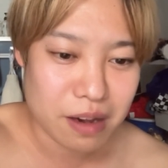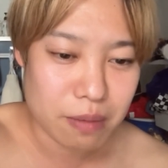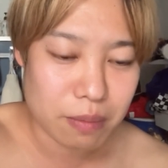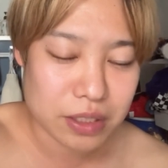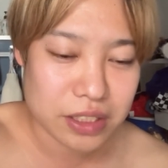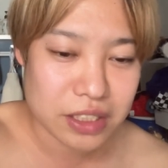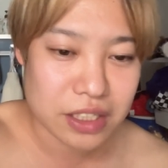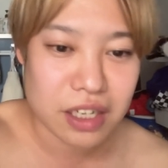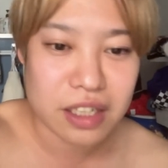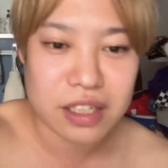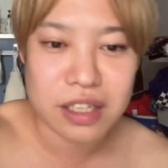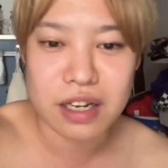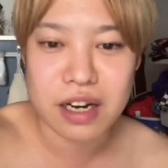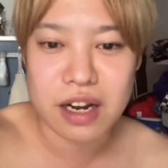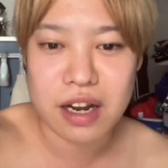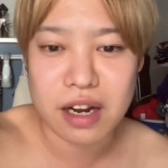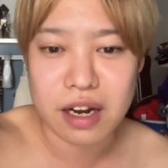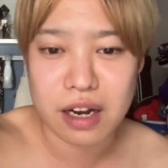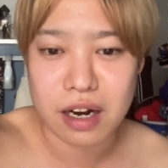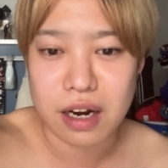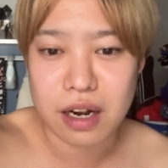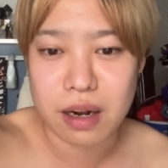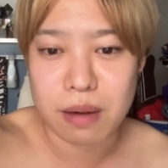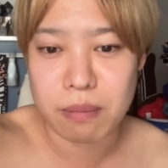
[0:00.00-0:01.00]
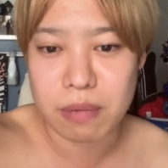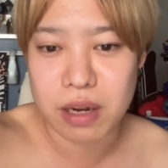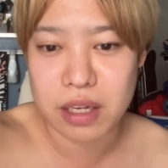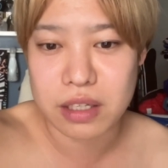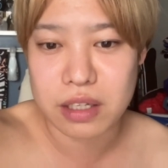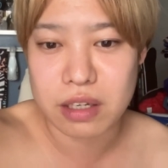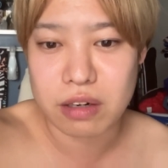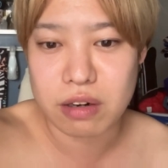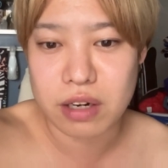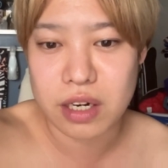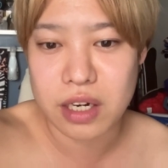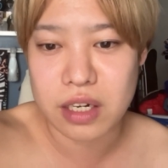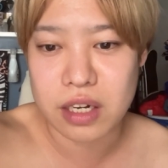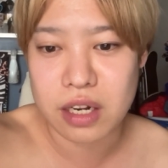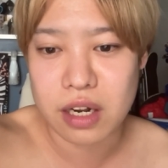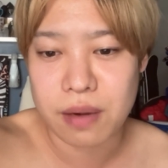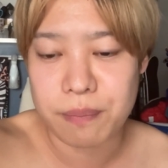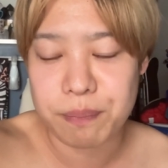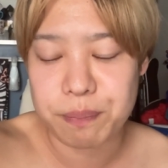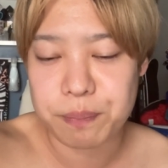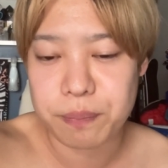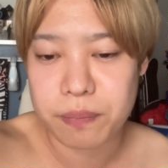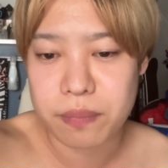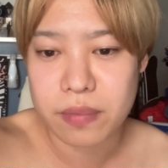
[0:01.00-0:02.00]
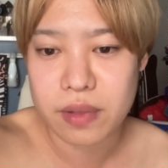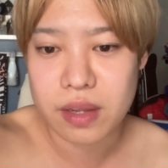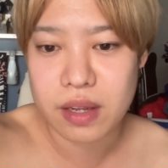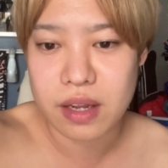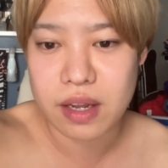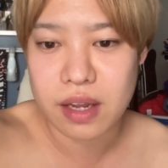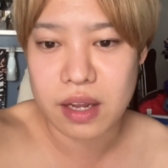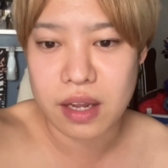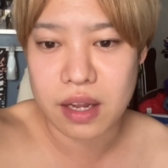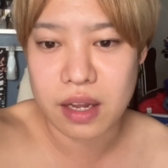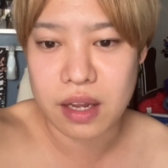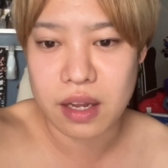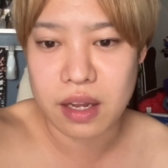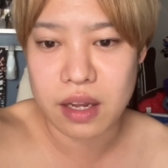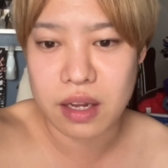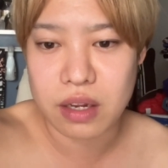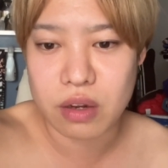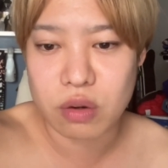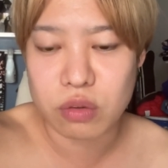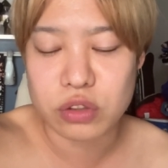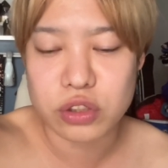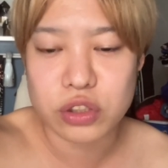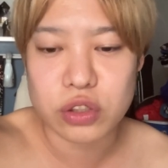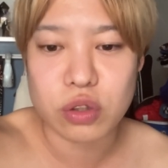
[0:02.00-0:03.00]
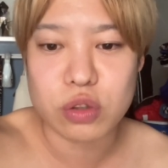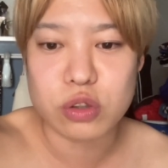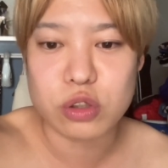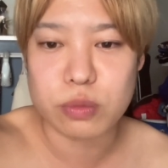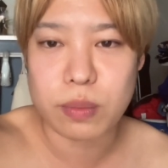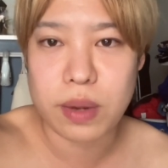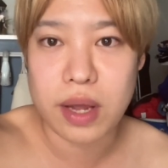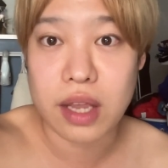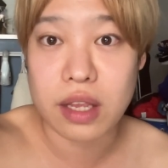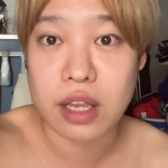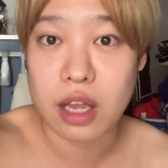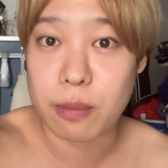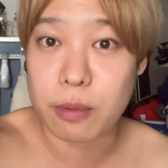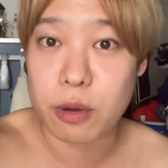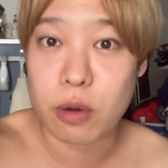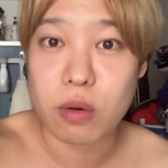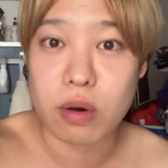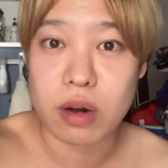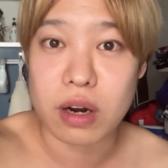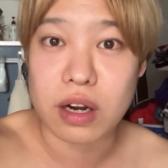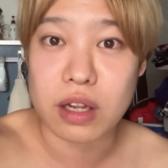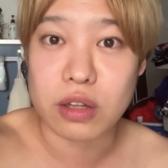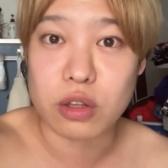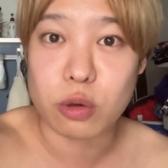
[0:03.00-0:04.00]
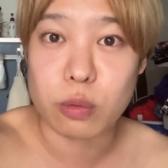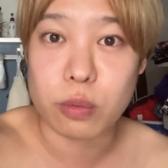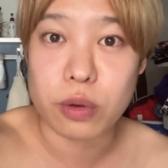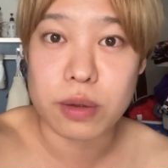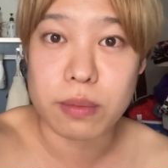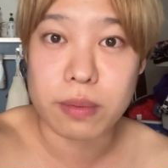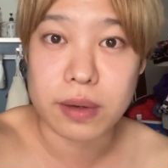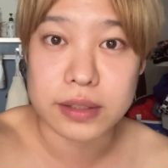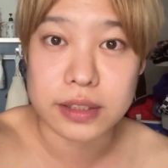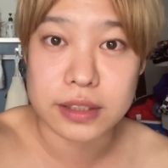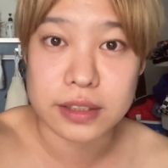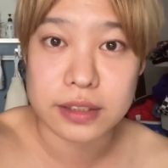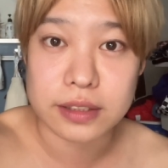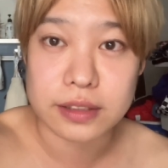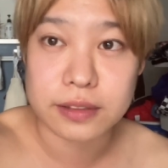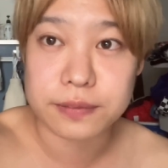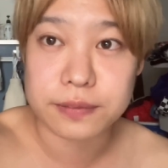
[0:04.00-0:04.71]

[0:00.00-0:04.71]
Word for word: 仕方ないから待ってる間、えー、4食目食べようかなと思います。